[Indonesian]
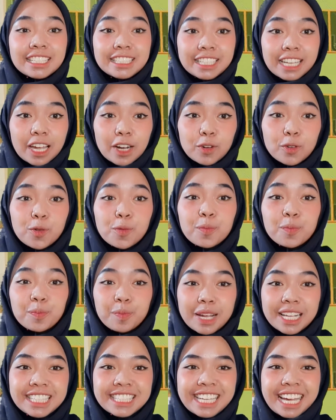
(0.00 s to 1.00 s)
jarum
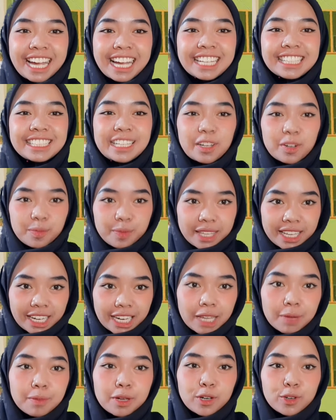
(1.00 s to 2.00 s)
panjang. Jarum
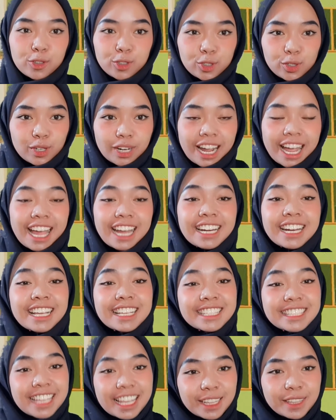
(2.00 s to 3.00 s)
ini menunjukkan
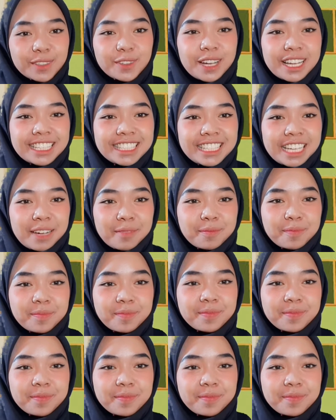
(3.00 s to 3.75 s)
satuan jam.